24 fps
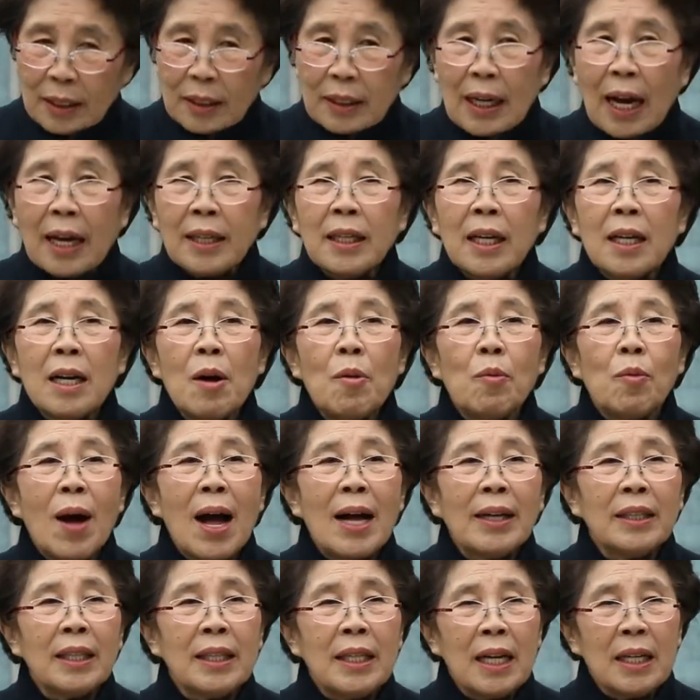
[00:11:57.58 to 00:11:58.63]
자기가
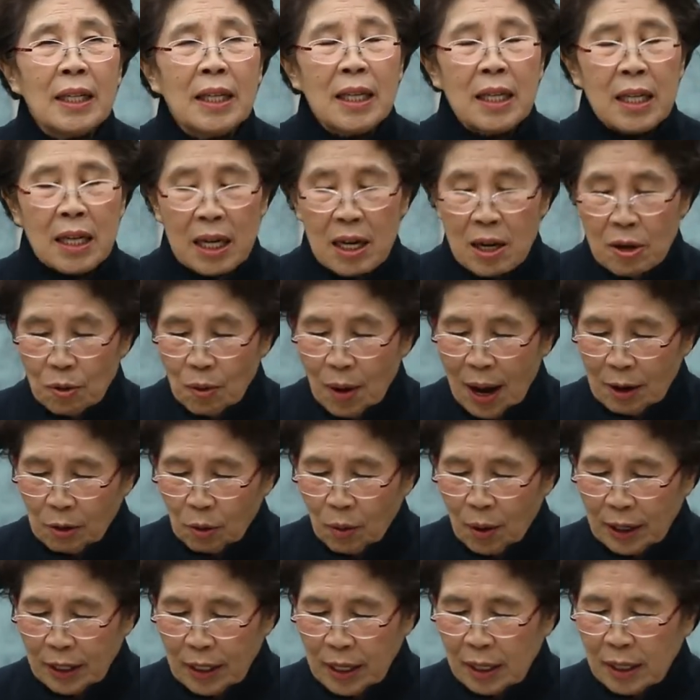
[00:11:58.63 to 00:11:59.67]
왕되는 힘과
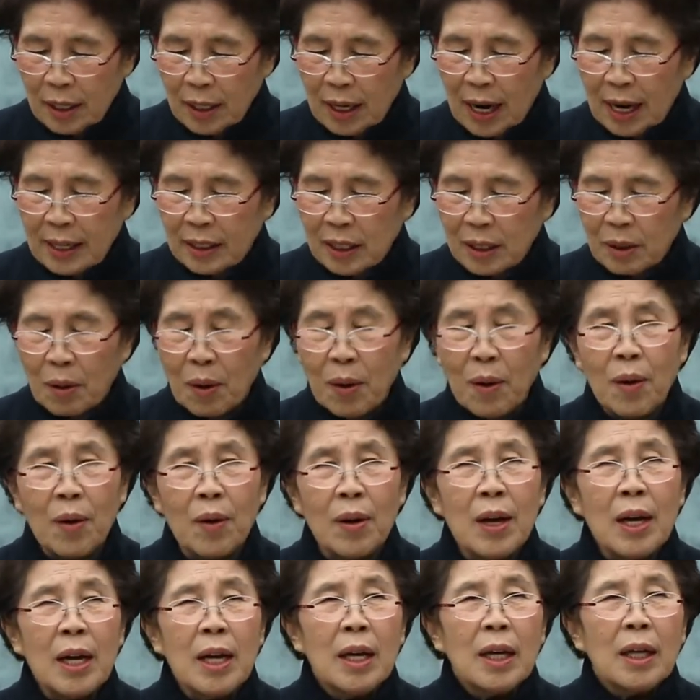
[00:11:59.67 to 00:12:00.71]
권위를
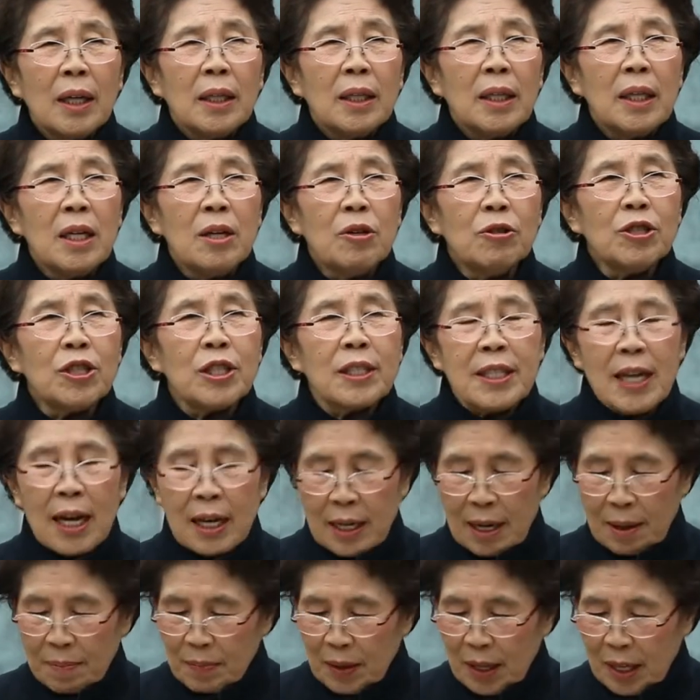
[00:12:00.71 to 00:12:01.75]
가지고 이웃
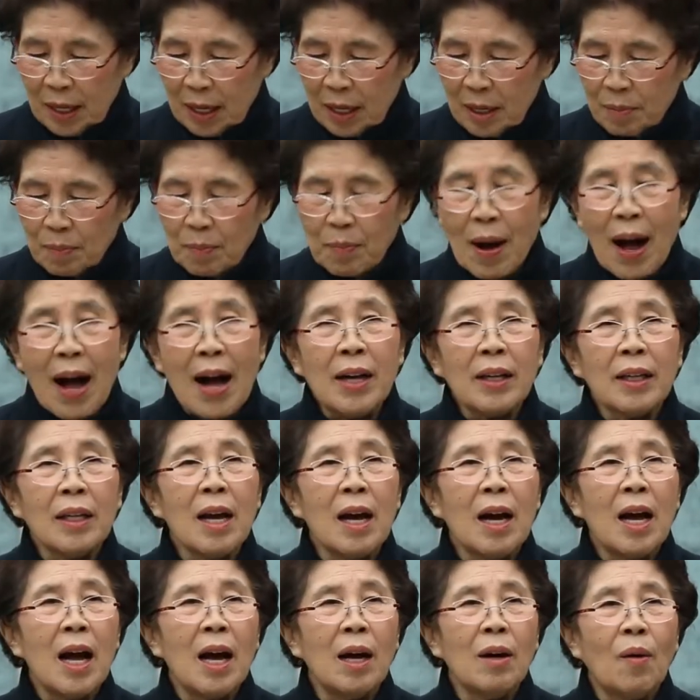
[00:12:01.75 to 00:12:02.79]
사람들을
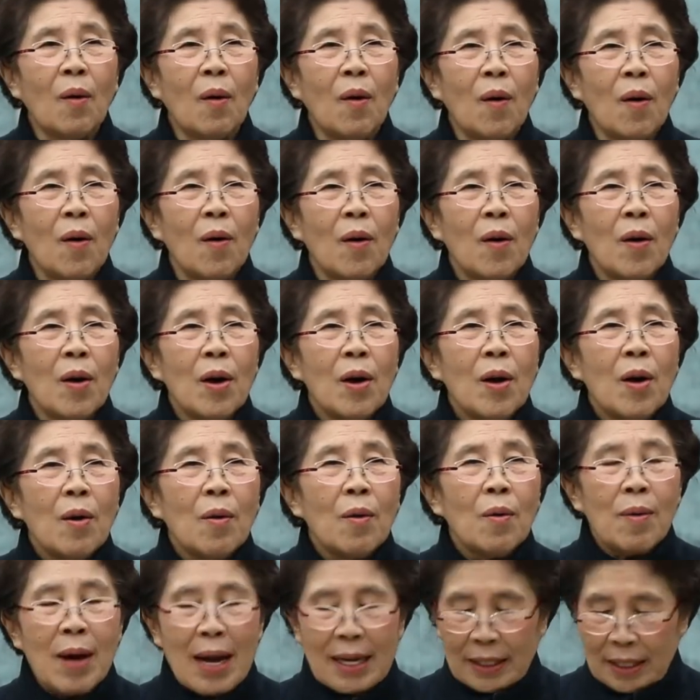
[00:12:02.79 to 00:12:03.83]
파괴하고
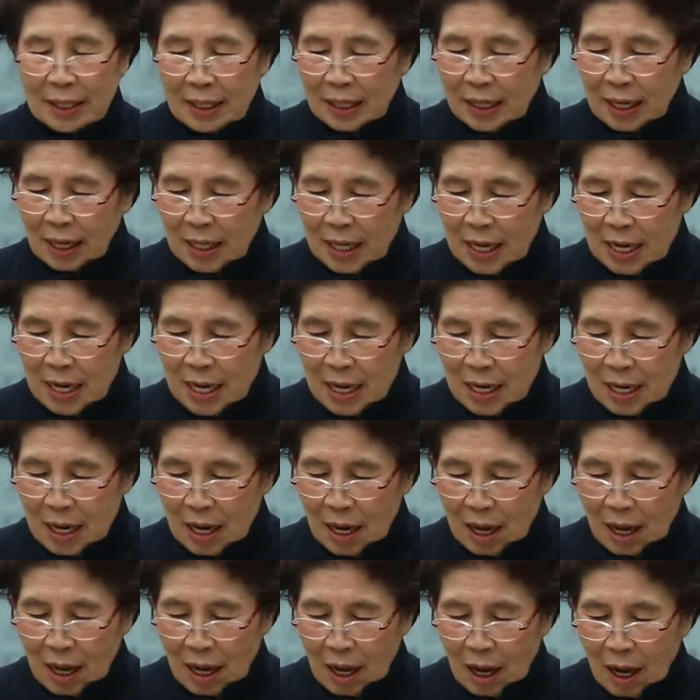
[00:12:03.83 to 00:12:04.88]
완전히
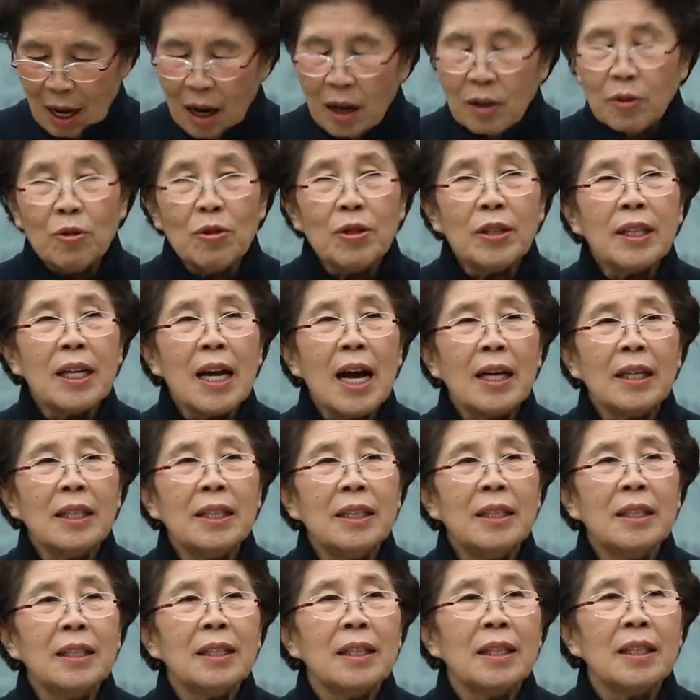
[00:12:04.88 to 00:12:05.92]
억울케
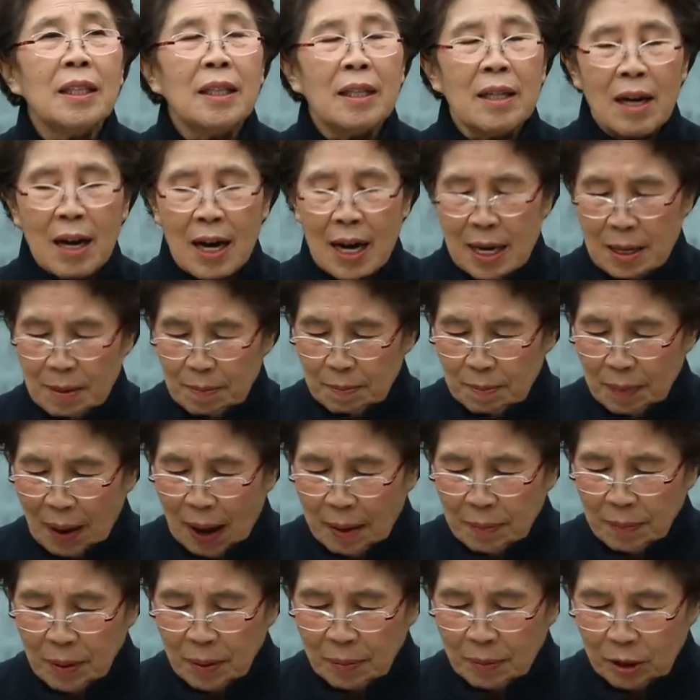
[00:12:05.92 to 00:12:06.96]
하는 그러한
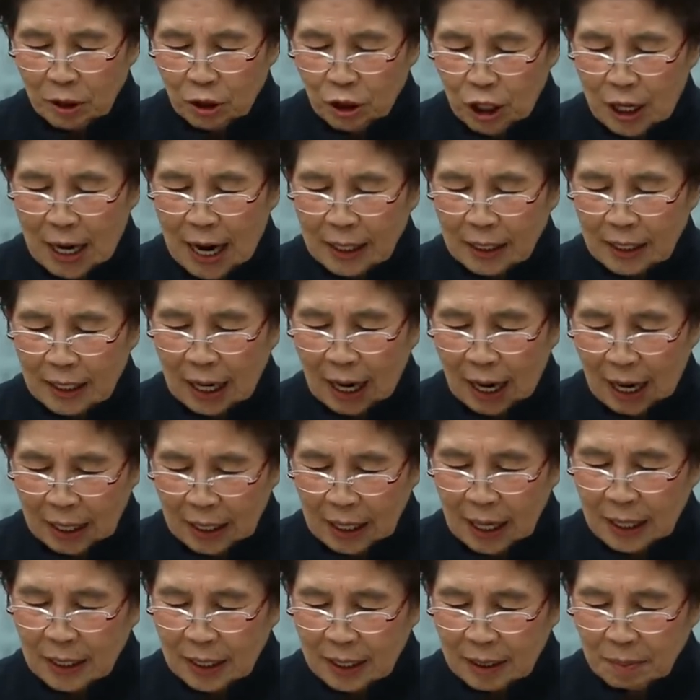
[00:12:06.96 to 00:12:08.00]
방법을 취하지
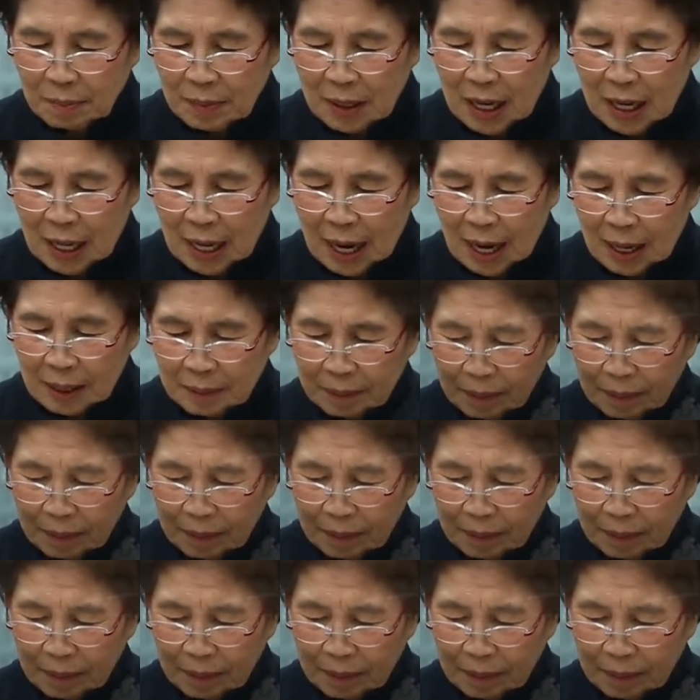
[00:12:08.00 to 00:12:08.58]
않았습니다.